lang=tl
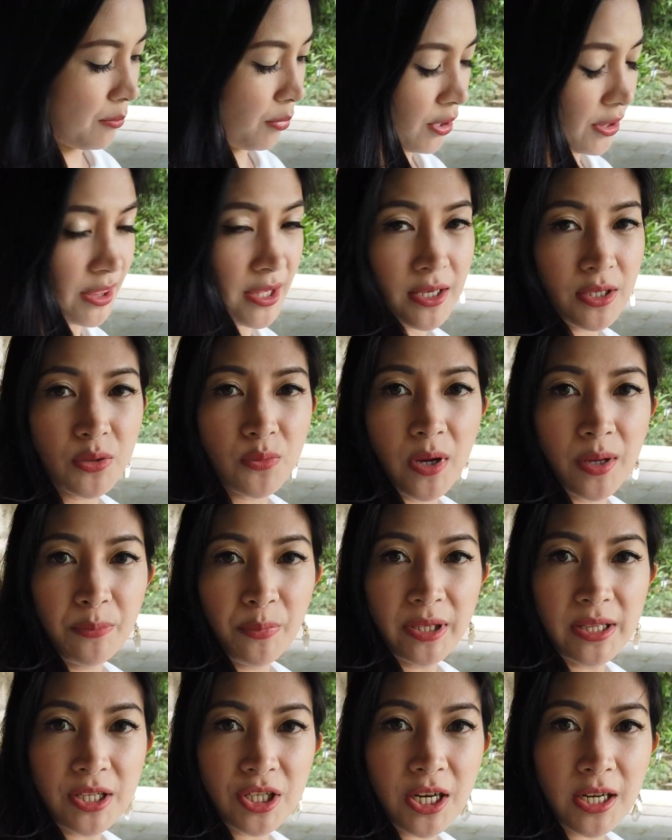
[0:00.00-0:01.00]
About this one,
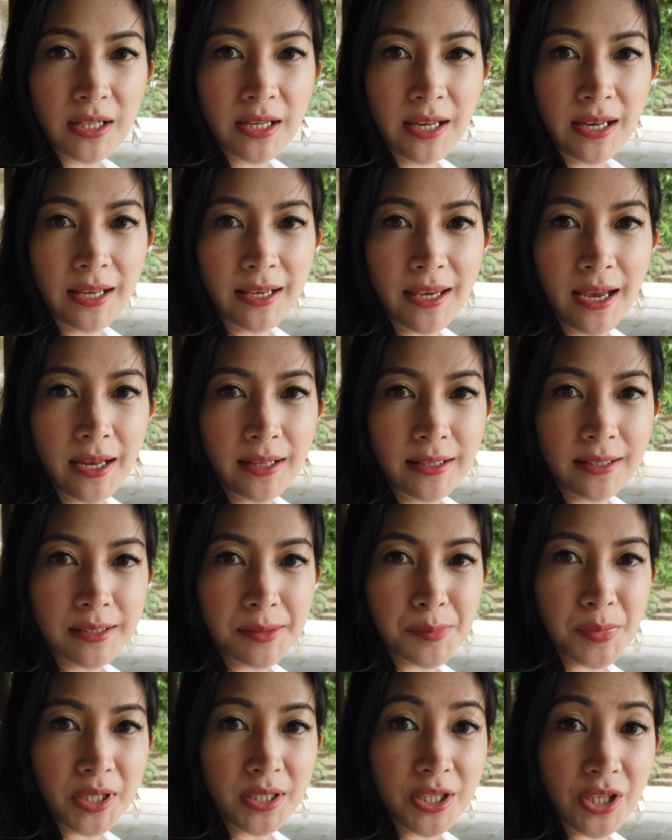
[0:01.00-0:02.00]
pwede siyang lalagyan na
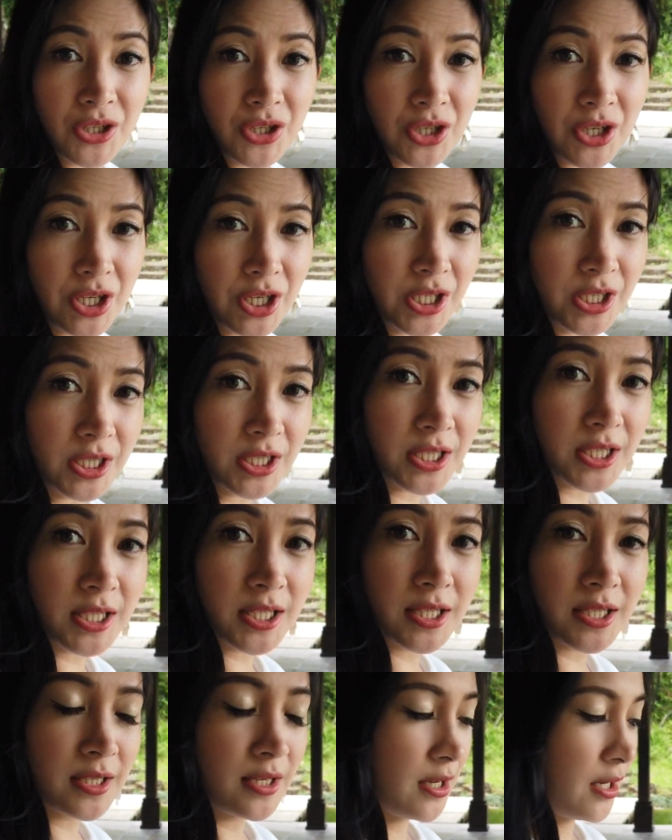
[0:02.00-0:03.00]
ng mga
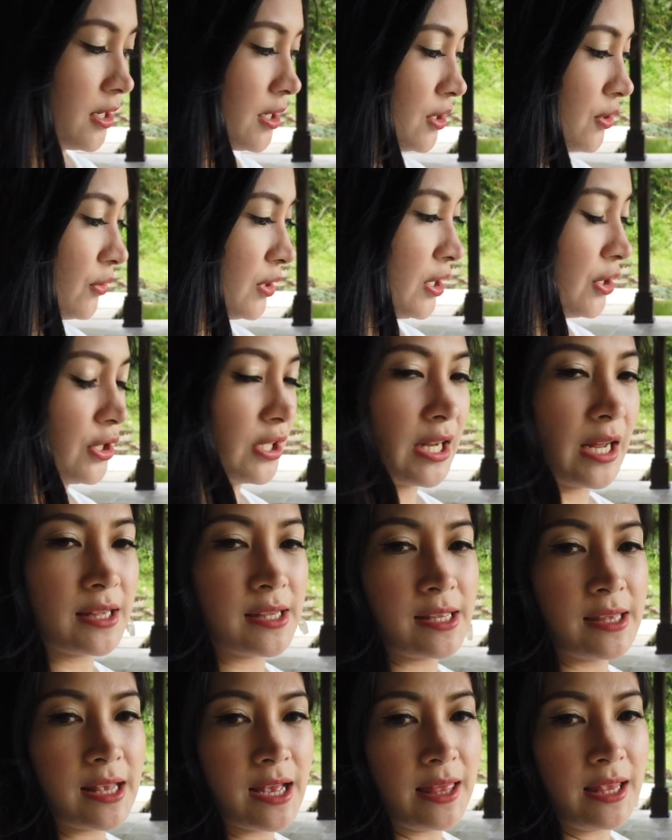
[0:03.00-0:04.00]
desserts. So dito
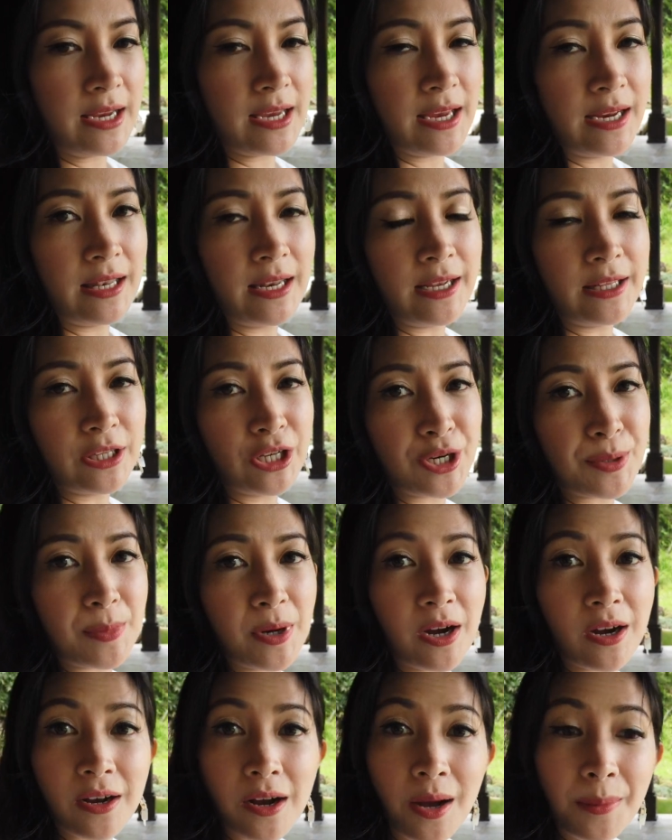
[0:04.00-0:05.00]
natin lalagay later
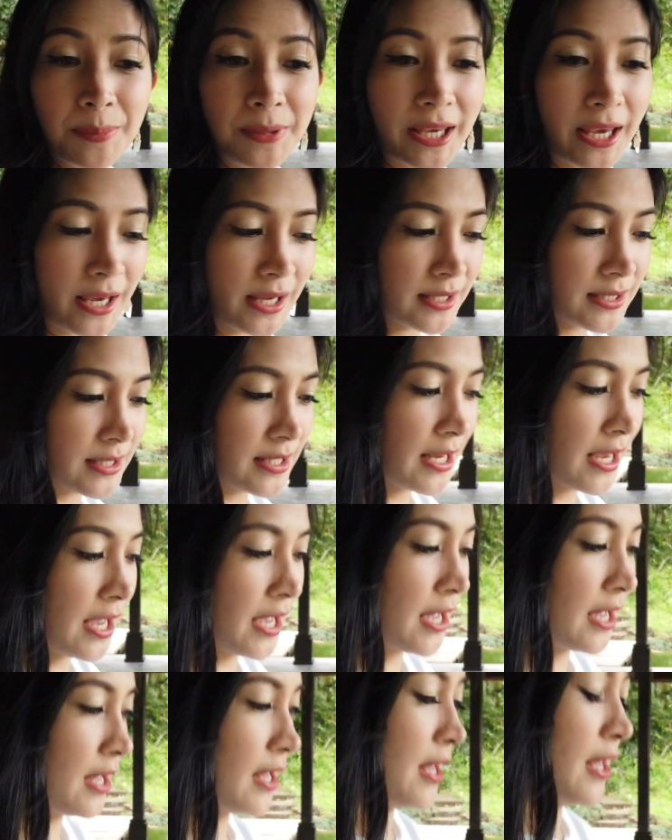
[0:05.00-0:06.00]
yung mga cupcakes
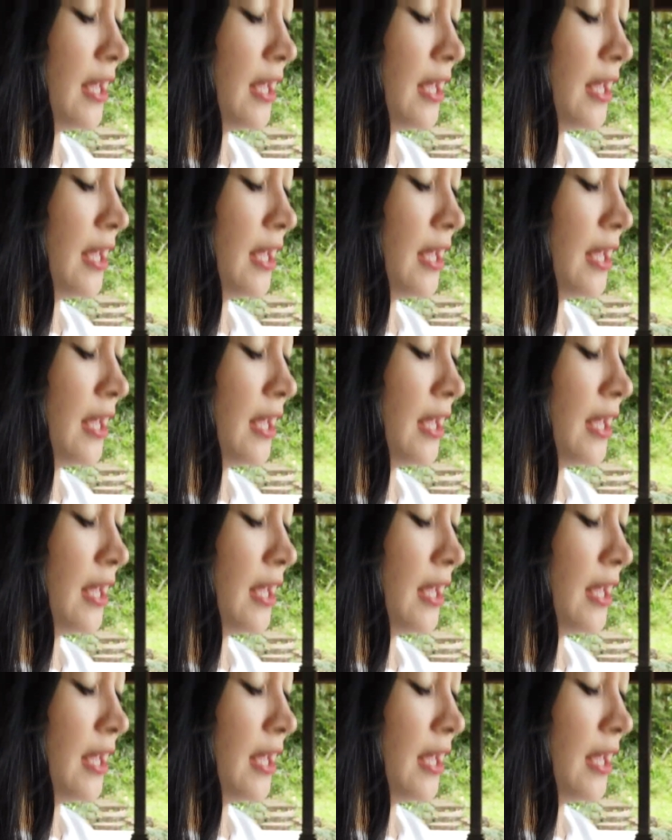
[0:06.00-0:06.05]
niya.